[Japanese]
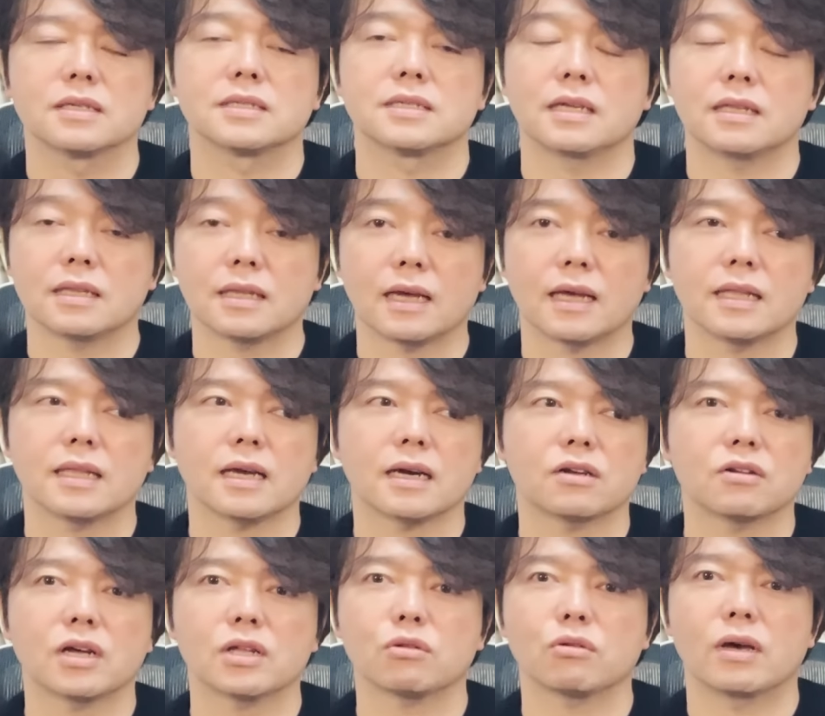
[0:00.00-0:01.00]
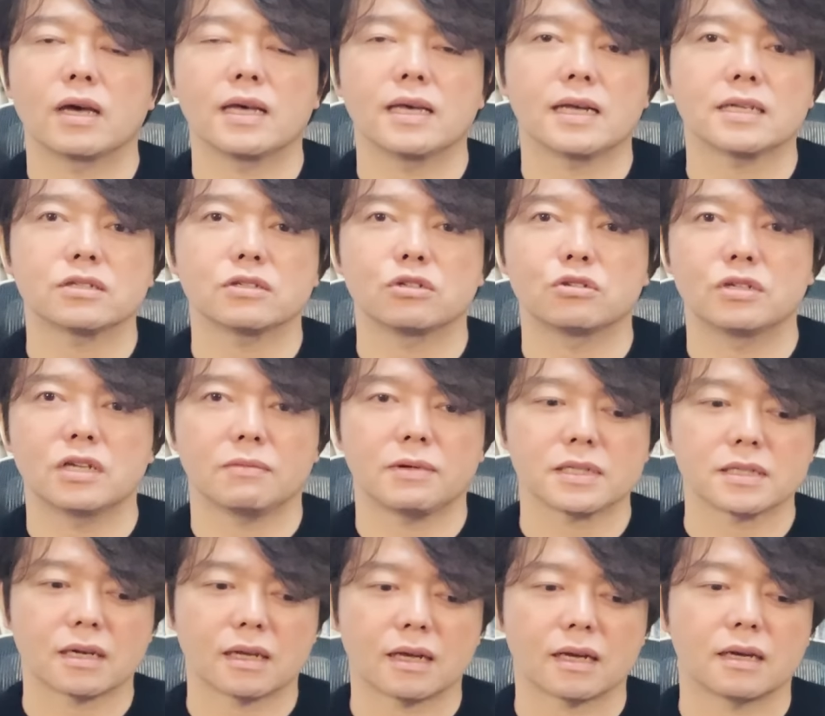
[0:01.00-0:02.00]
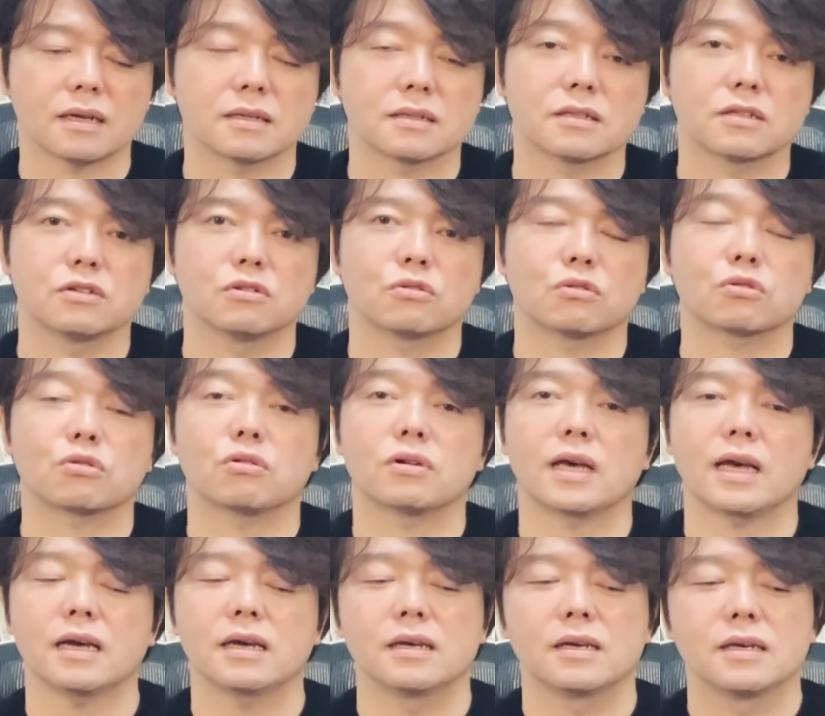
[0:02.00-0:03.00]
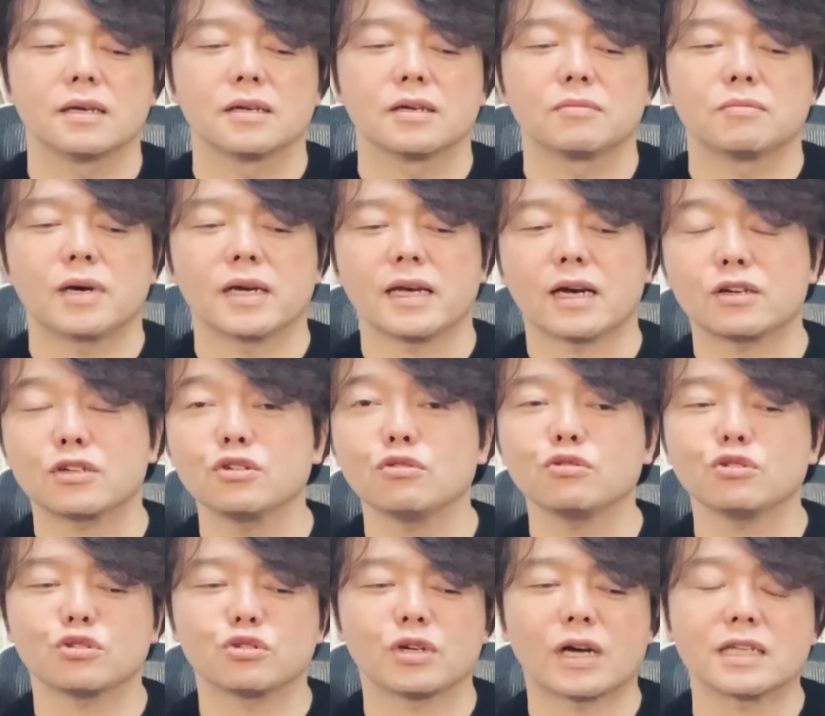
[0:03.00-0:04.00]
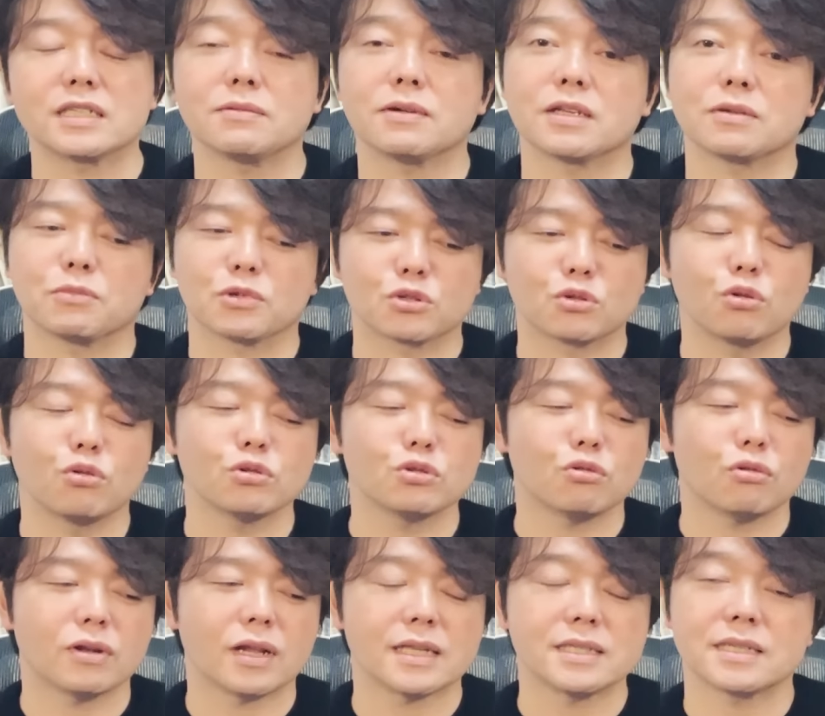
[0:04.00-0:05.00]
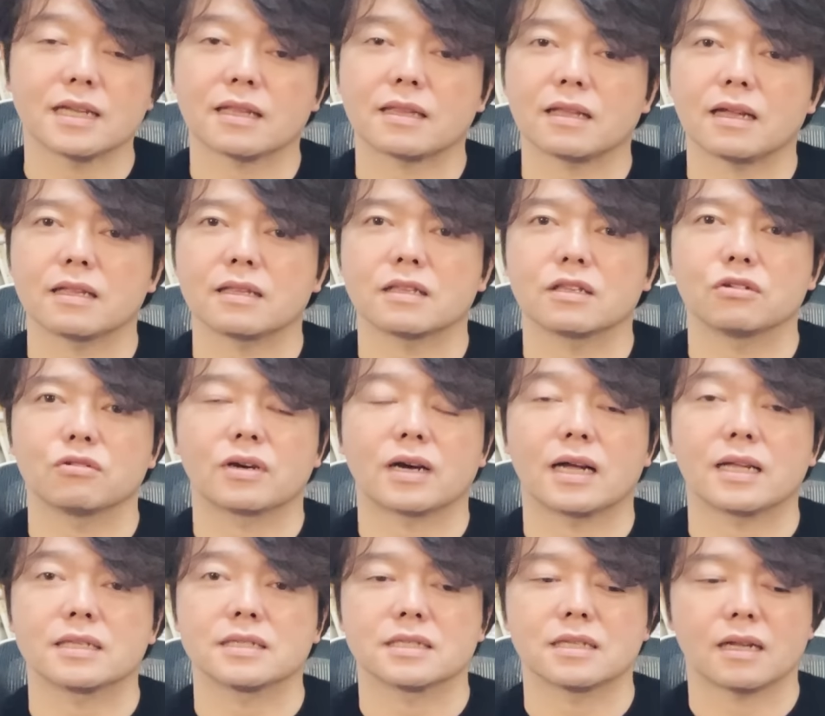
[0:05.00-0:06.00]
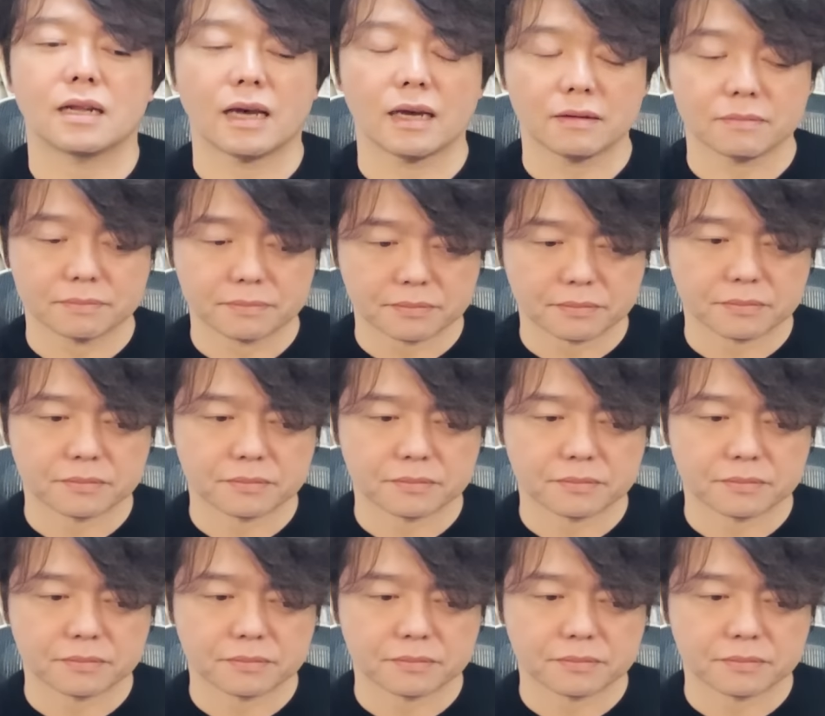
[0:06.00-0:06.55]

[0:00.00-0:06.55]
絶対円高の後、円安に触れますから、ということをね、まあ、ひゃくよんじゅうはちまでもう早々なっちゃったっていう感じでね、